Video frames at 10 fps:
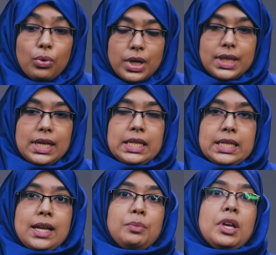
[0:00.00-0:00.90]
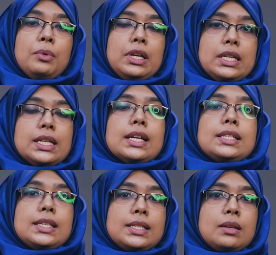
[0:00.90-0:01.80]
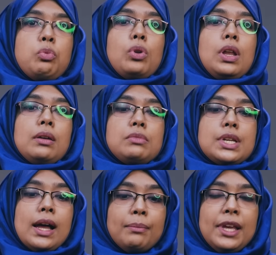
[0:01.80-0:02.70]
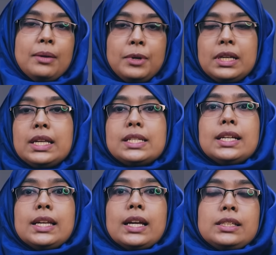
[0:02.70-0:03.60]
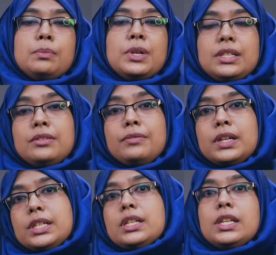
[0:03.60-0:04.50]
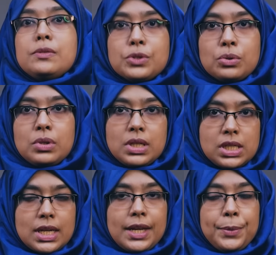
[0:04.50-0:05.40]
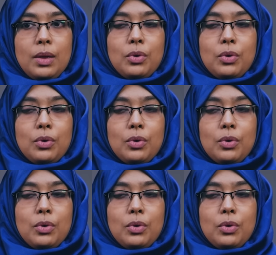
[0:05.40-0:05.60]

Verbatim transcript: ওই দিনটা আমি আমার নিজেকে আস্তে আস্তে বললাম যে আমি আমার নিজেকে একটা বেটার ভার্সন গিফট করতে চাই